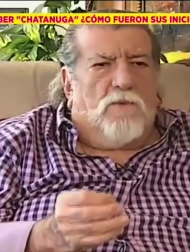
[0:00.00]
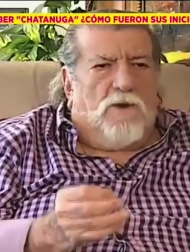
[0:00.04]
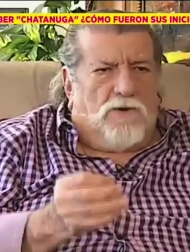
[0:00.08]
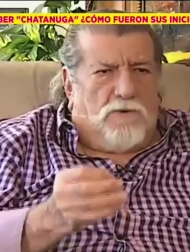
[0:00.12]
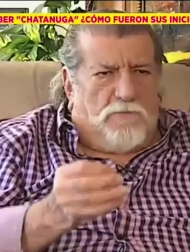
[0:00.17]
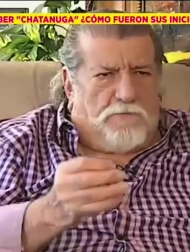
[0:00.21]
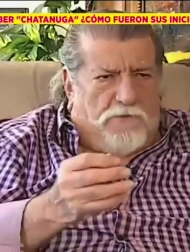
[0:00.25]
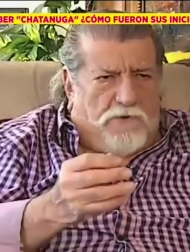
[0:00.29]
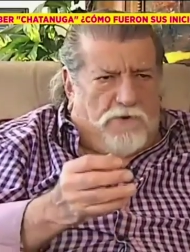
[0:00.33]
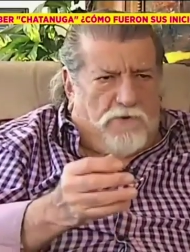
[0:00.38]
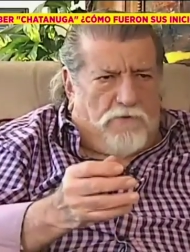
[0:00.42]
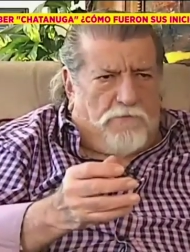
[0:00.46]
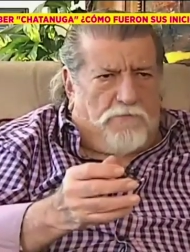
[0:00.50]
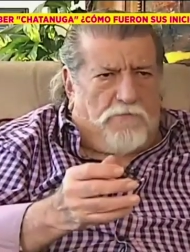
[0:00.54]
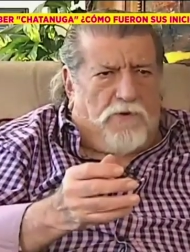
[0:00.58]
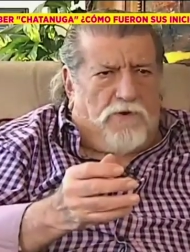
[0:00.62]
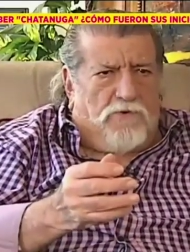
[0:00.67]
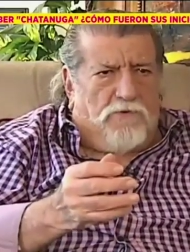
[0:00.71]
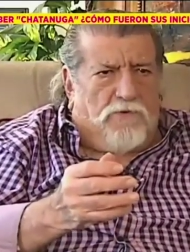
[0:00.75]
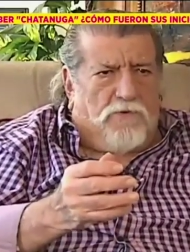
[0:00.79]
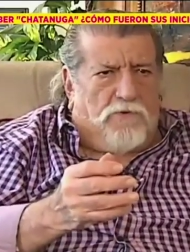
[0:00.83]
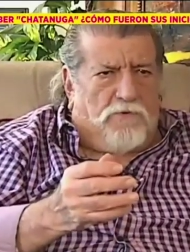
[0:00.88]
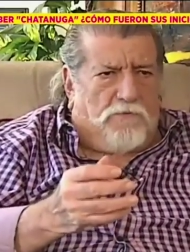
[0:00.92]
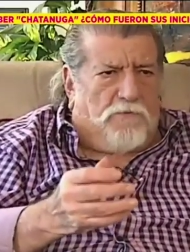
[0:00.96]
bueno, pero,
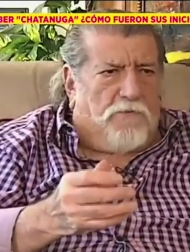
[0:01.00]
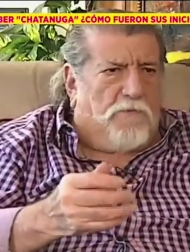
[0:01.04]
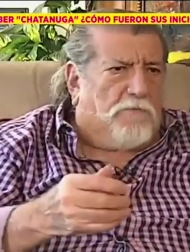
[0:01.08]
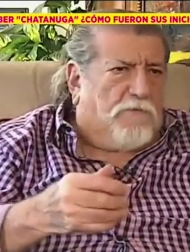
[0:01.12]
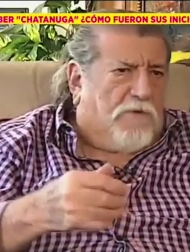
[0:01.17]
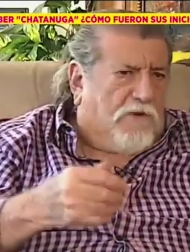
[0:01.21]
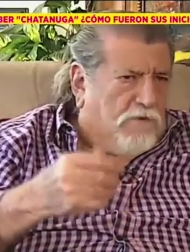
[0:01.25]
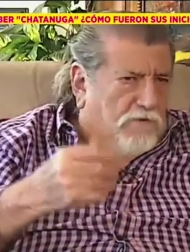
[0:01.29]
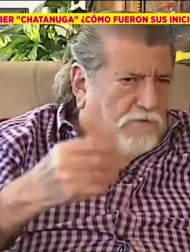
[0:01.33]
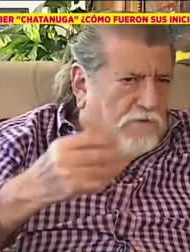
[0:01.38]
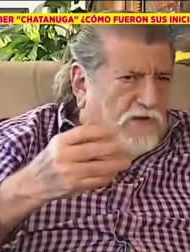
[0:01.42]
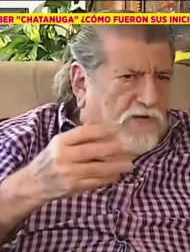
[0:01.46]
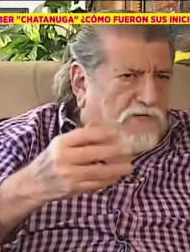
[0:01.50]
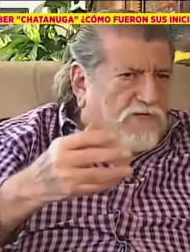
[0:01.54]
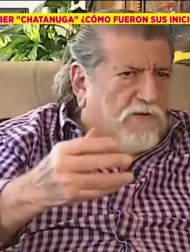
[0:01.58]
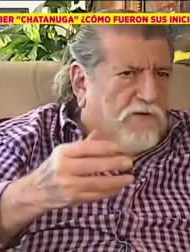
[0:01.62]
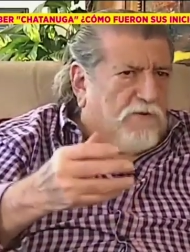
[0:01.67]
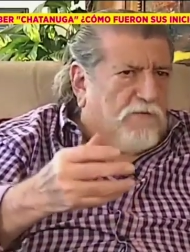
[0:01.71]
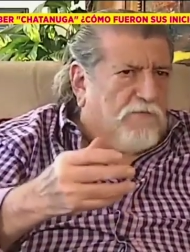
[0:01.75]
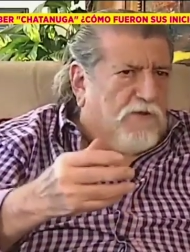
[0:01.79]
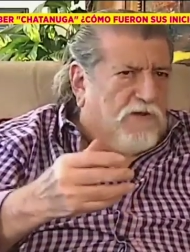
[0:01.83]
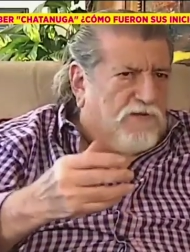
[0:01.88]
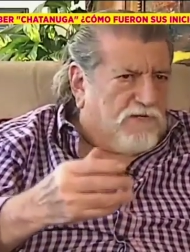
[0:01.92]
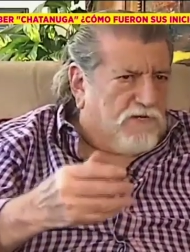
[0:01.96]
pero, pero vas,
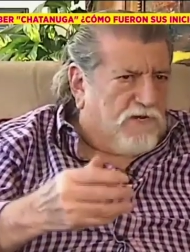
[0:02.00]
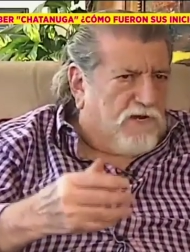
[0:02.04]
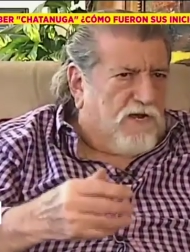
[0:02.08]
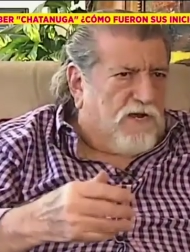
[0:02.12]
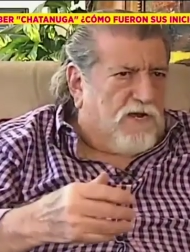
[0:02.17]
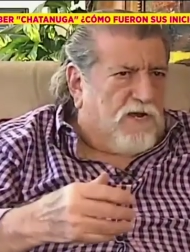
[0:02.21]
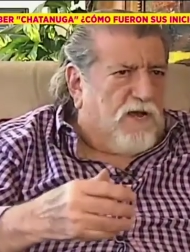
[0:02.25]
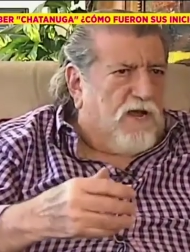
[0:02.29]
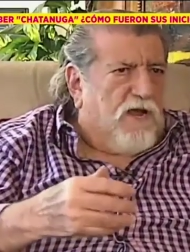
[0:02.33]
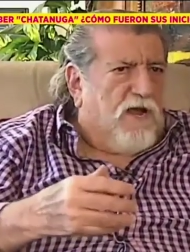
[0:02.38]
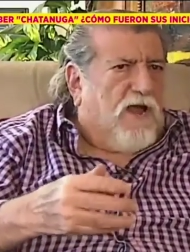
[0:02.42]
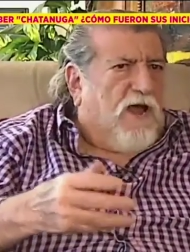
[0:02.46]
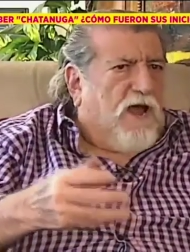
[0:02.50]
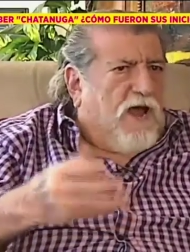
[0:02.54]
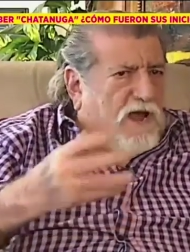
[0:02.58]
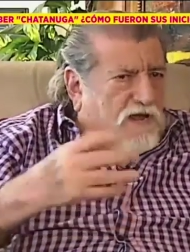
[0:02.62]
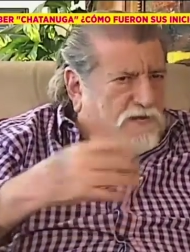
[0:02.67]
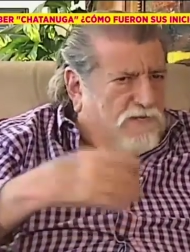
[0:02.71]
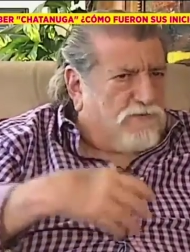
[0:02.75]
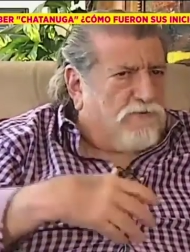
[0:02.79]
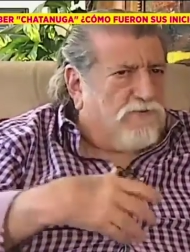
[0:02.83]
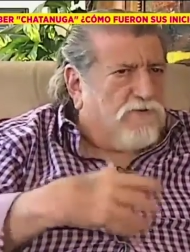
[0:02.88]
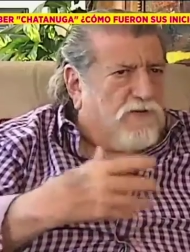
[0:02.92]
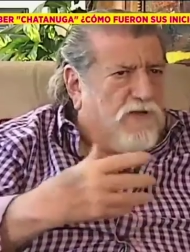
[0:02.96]
a, vas a,
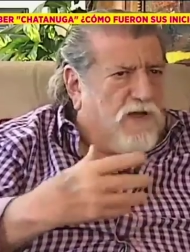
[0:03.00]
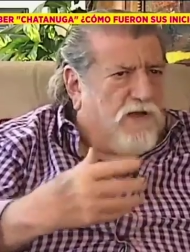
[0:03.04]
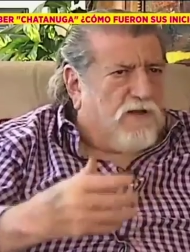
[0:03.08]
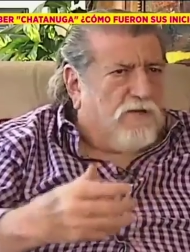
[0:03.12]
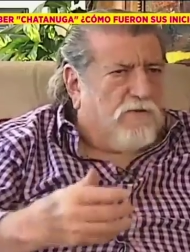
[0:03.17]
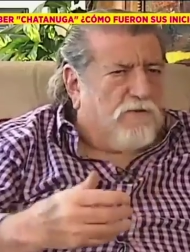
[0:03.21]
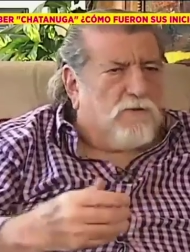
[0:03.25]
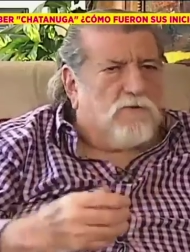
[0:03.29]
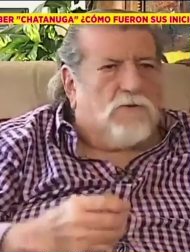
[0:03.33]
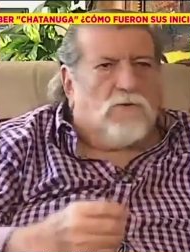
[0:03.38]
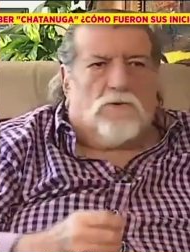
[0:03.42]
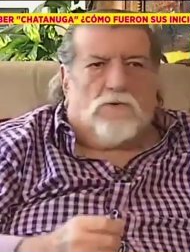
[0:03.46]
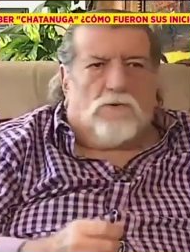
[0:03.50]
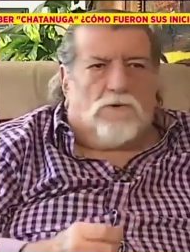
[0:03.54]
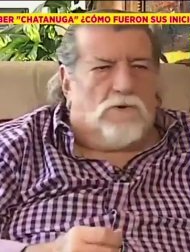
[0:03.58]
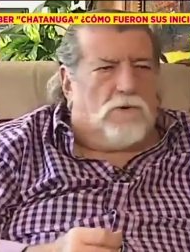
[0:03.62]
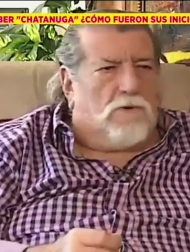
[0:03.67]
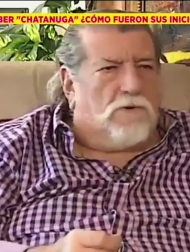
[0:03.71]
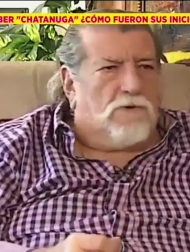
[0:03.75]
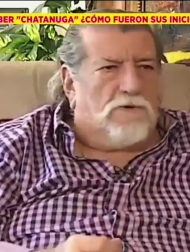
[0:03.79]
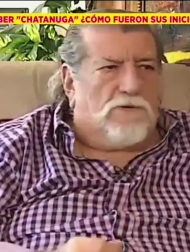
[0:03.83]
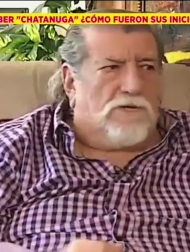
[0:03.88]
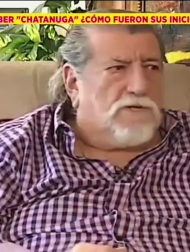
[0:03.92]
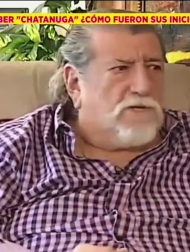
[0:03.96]
estudiar. No,
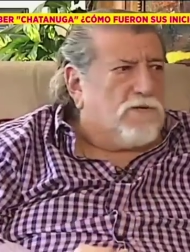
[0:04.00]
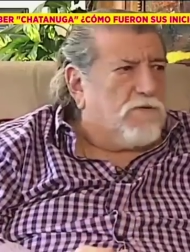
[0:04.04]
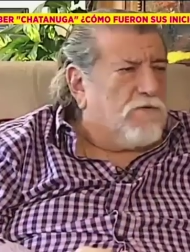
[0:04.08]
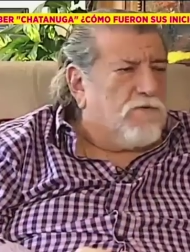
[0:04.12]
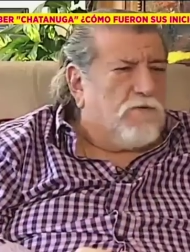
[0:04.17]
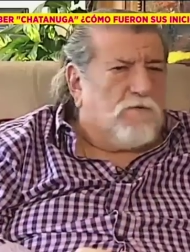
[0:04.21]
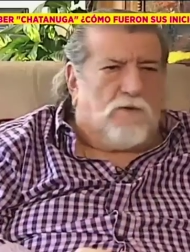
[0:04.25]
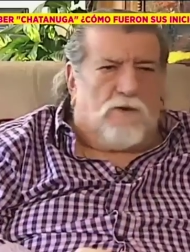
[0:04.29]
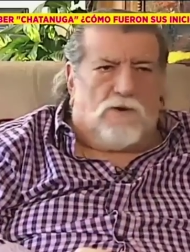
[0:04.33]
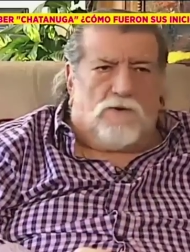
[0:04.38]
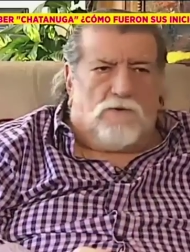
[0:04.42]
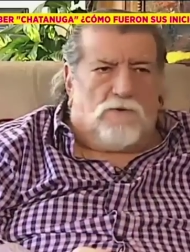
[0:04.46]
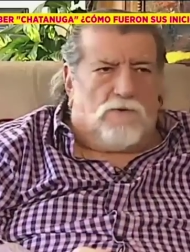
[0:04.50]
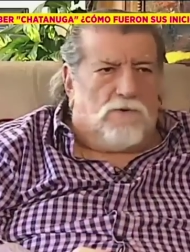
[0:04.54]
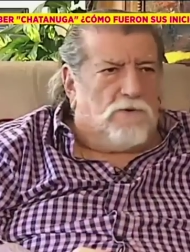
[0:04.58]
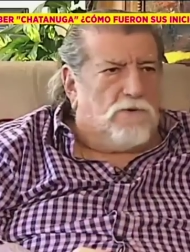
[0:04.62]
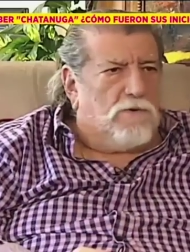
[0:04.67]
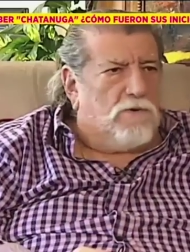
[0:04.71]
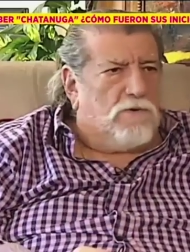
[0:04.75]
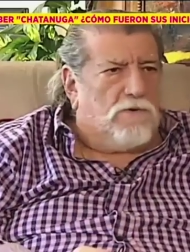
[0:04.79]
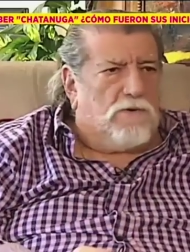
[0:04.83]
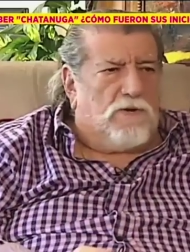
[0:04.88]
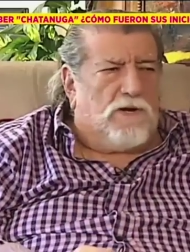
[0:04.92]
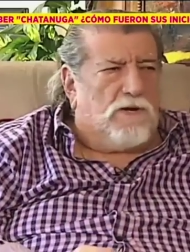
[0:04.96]
no, dice mi mamá, no,
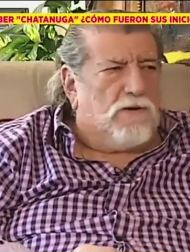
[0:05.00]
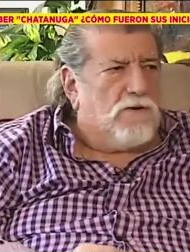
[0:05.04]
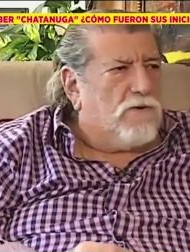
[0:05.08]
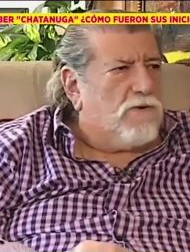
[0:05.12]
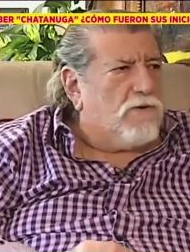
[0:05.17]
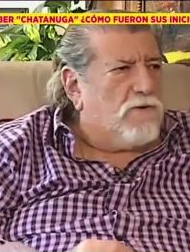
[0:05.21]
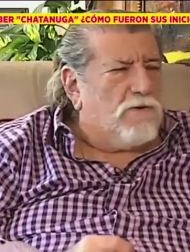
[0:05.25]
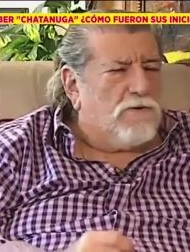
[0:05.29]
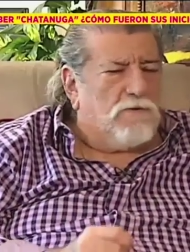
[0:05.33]
no, no,